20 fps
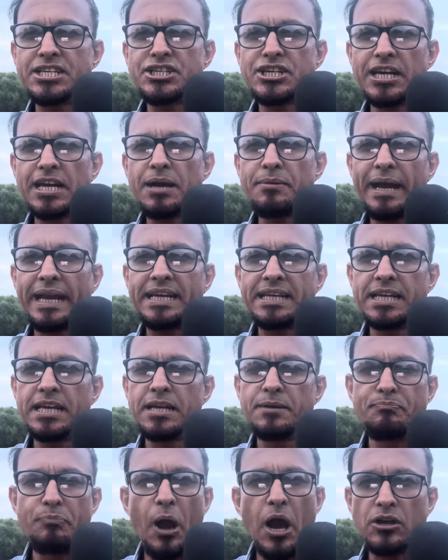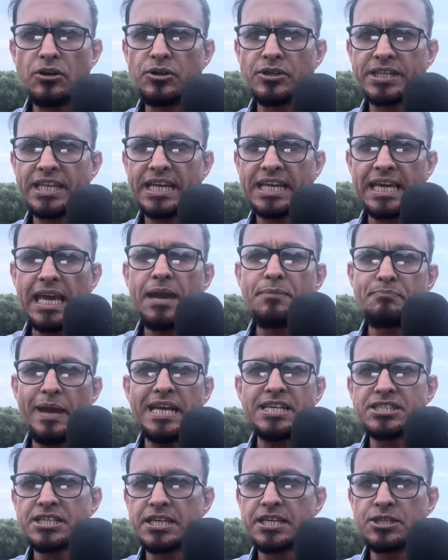সেনাবাহিনীর পক্ষ থেকে
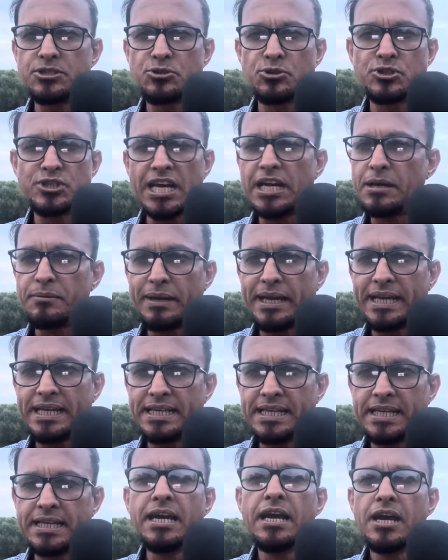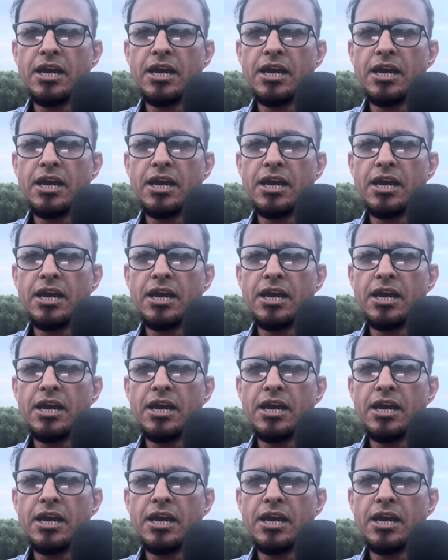বেশ কিছু সেনাবাহিনীর